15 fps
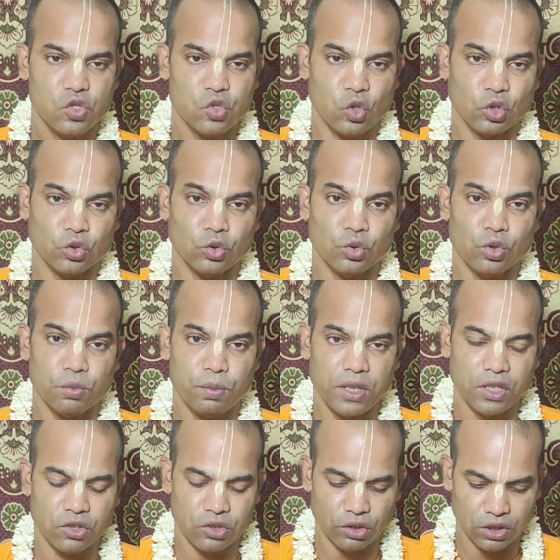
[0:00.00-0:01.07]

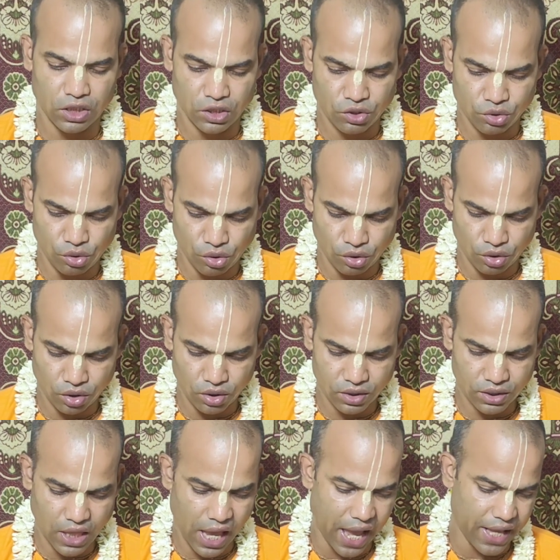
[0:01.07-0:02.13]
চতুর্বিংশতি শ্লোক
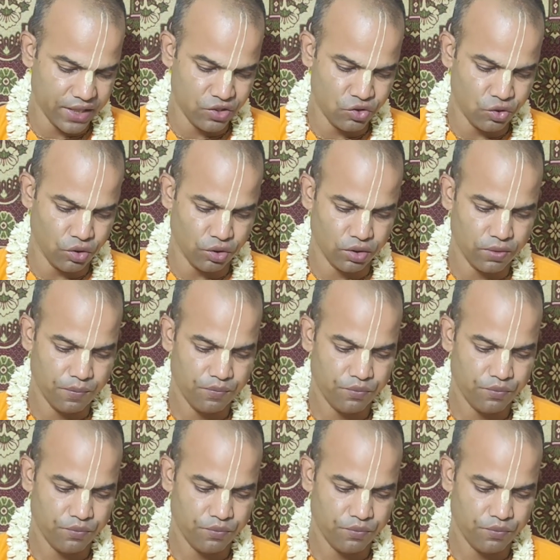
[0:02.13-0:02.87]
ধ্যান যোগ